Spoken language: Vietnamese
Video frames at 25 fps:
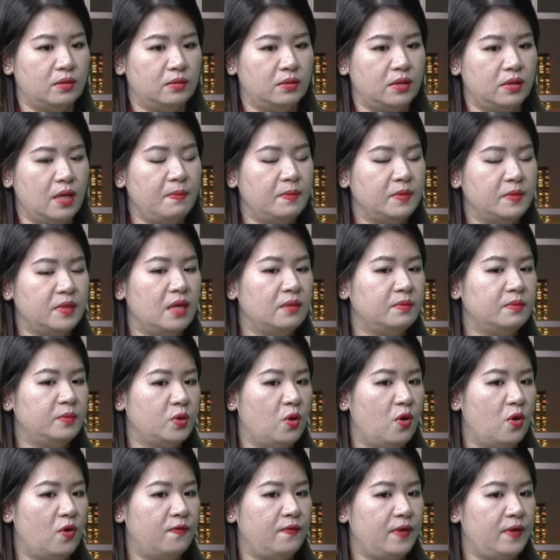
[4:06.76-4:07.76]
rất rầm
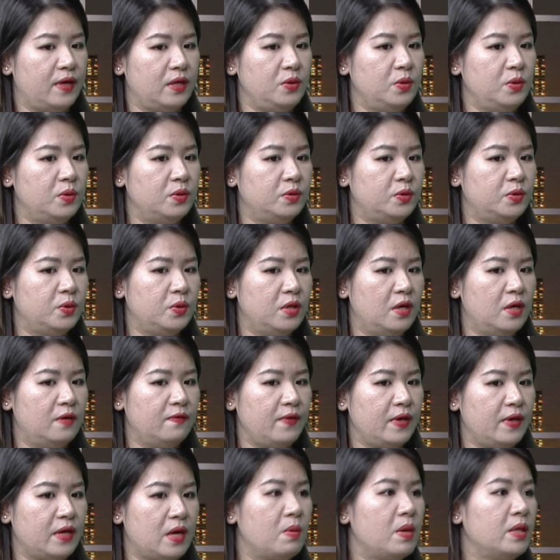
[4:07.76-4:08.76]
rộ về cái nhu xu hướng
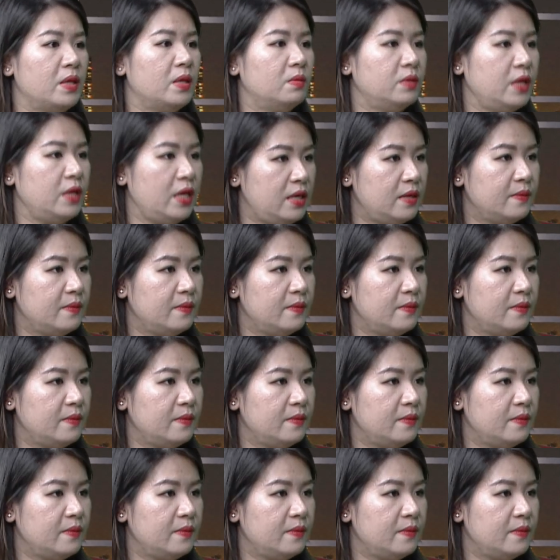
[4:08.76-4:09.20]
về công nghệ thông tin